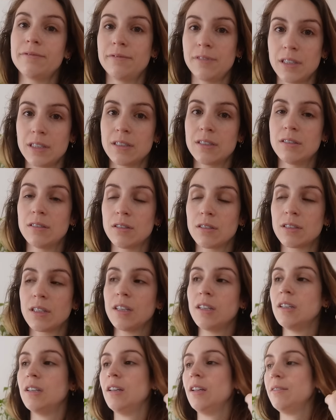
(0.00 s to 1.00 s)
Fait que c'est ça que ça
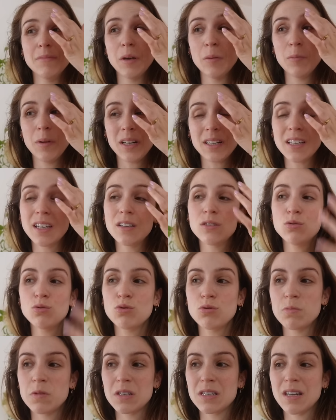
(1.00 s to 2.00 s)
donnait. Mais malgré tout,
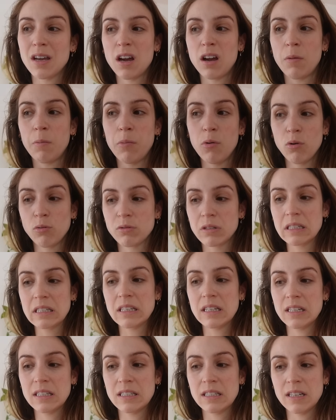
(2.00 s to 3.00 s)
je me sens
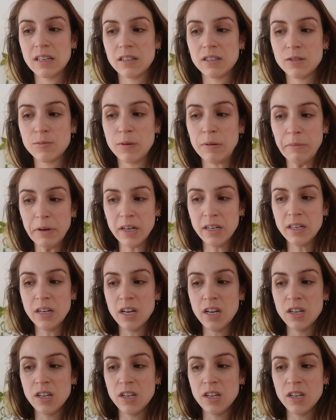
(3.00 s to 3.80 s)
reposée, tu sais, en ce moment.